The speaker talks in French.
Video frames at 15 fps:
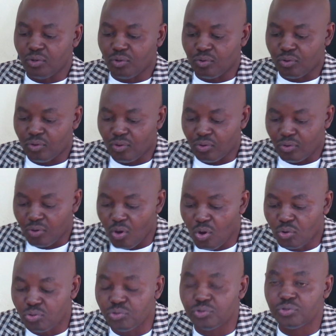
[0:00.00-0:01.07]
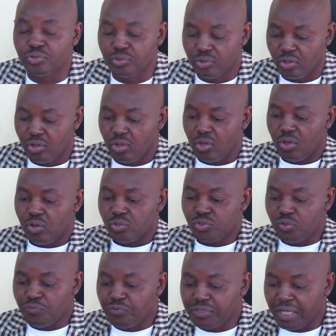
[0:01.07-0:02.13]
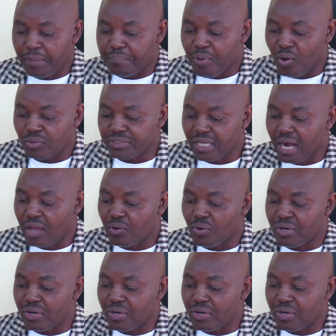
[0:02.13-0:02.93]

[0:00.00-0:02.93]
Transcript: de conclure, je voudrais porter à la